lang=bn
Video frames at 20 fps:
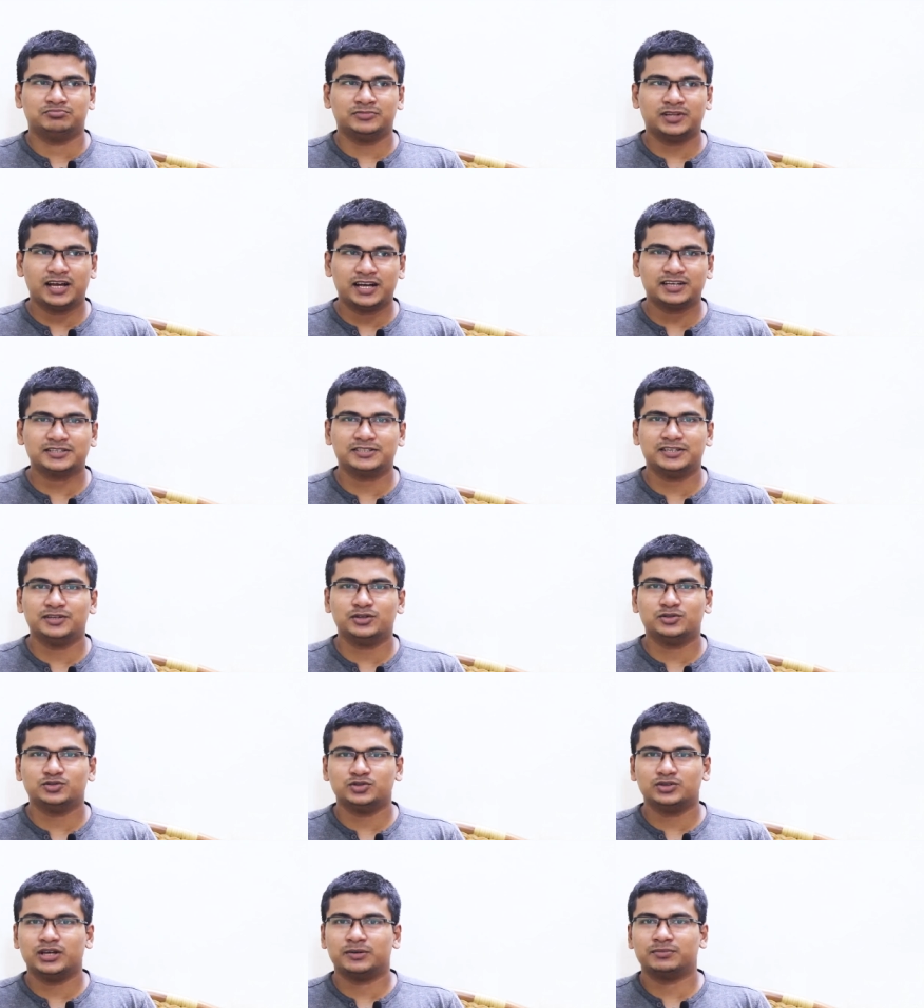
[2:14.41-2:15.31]
না আসলেও
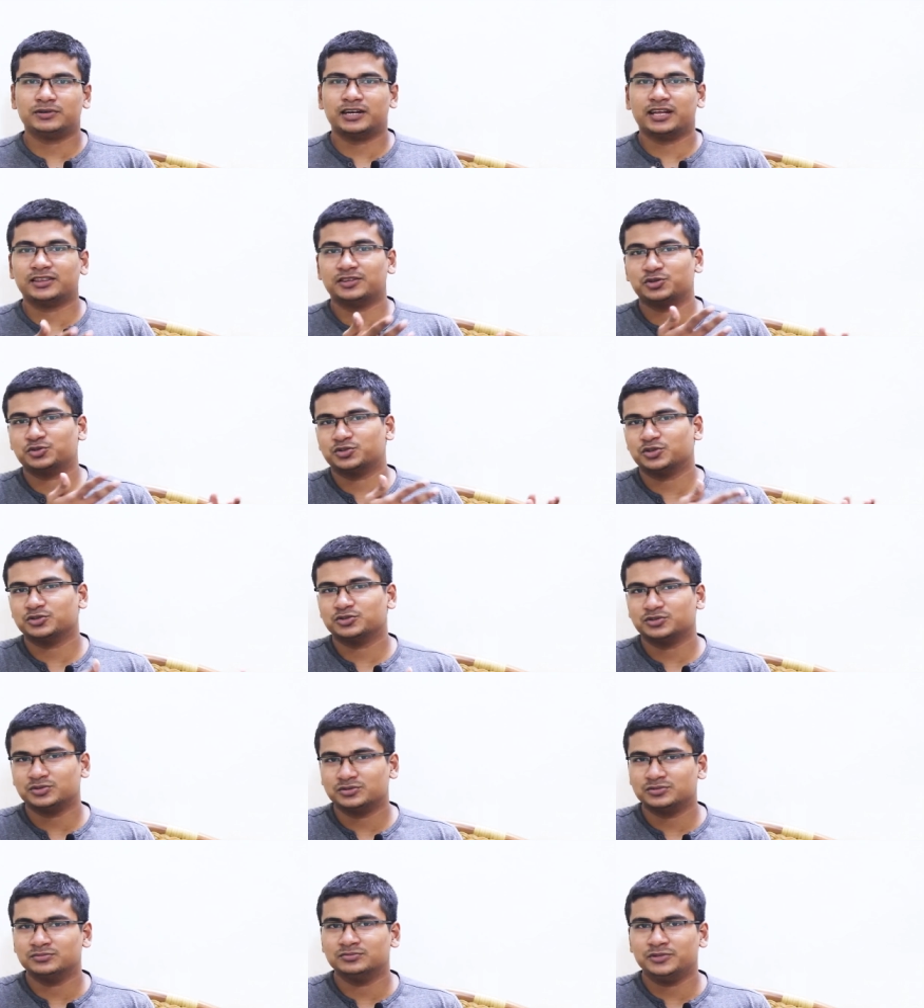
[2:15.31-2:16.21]
যদি আপনার আত্মীয়
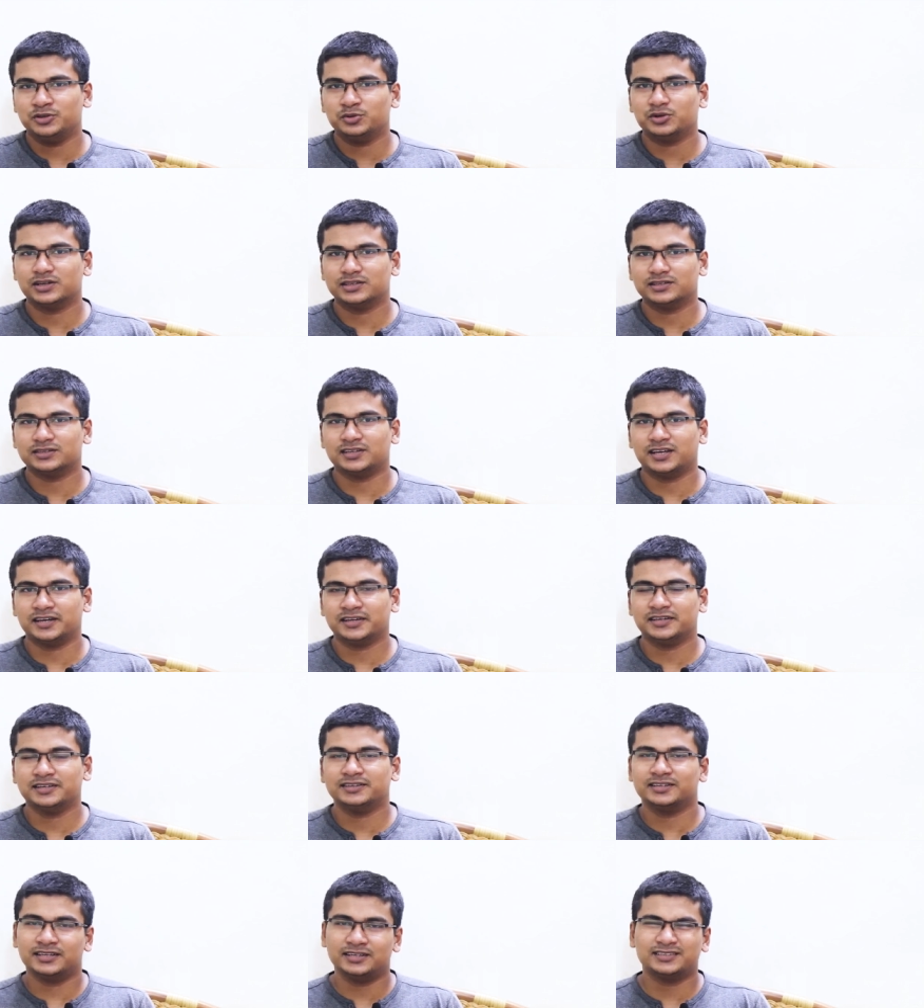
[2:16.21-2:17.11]
স্বজন ইউকেতে
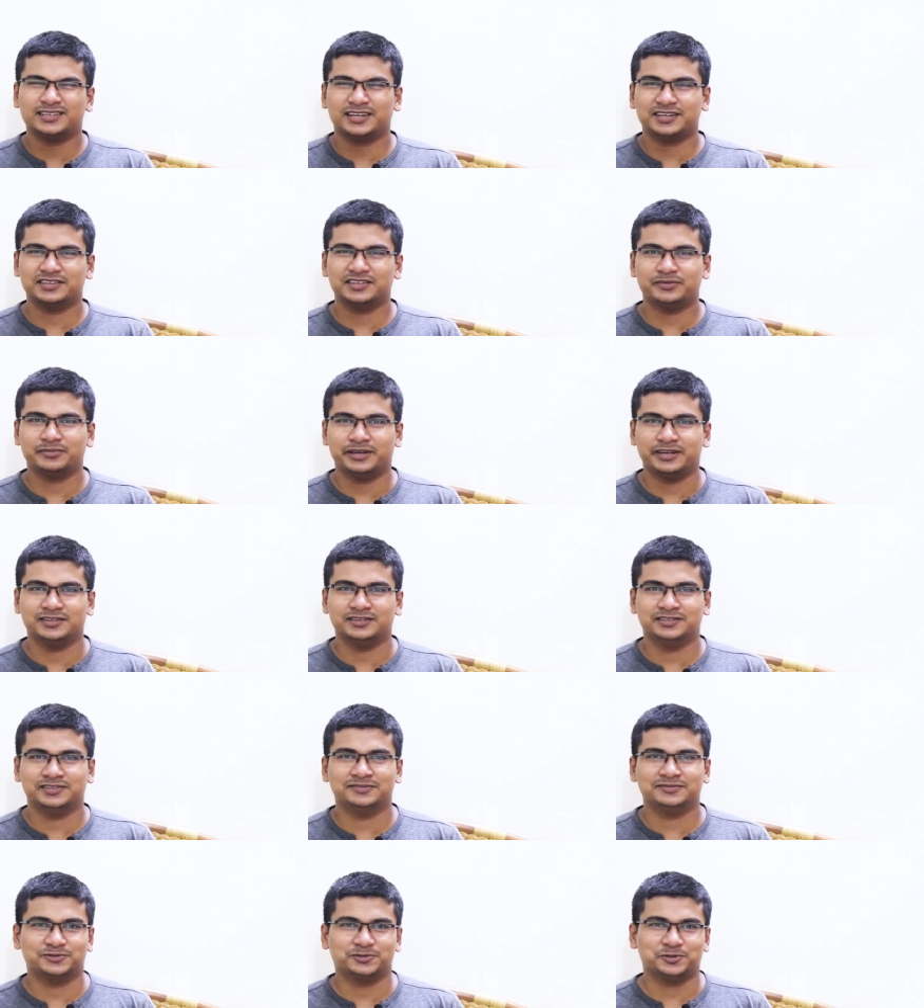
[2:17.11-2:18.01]
থাকে তাহলে তারা দিয়ে মাইরা
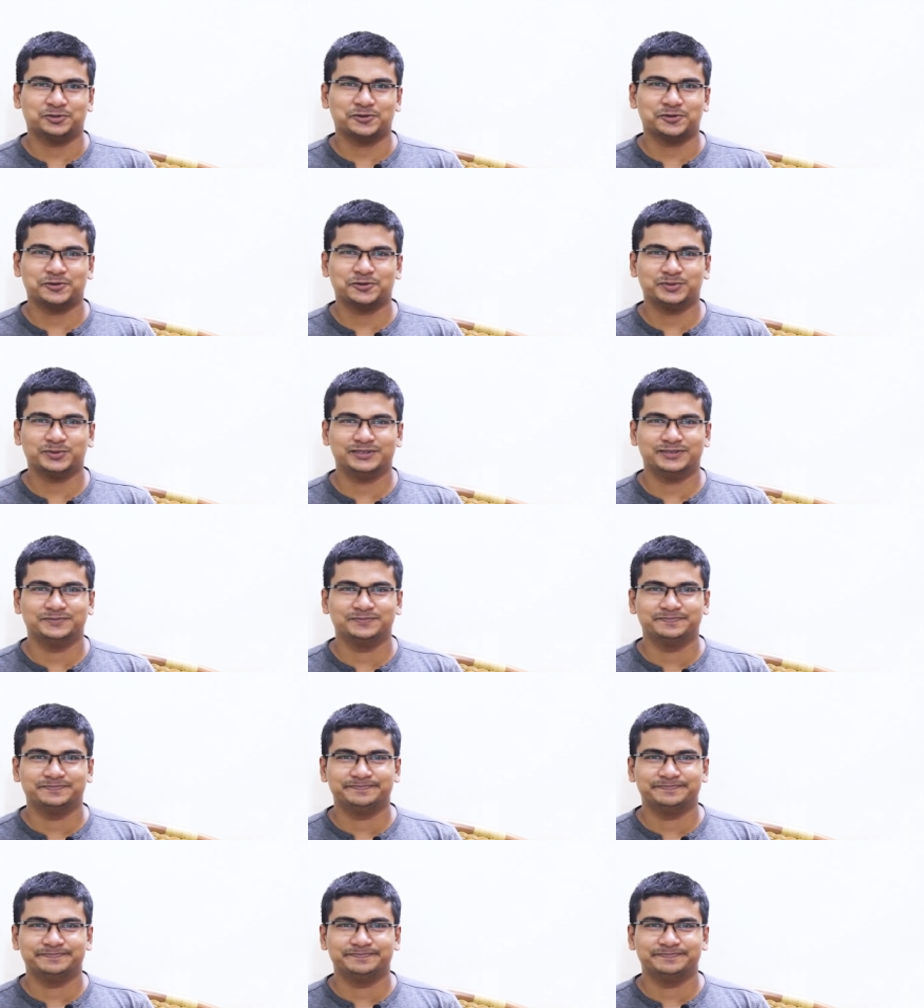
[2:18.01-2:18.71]
দিয়েন কোনো রকমে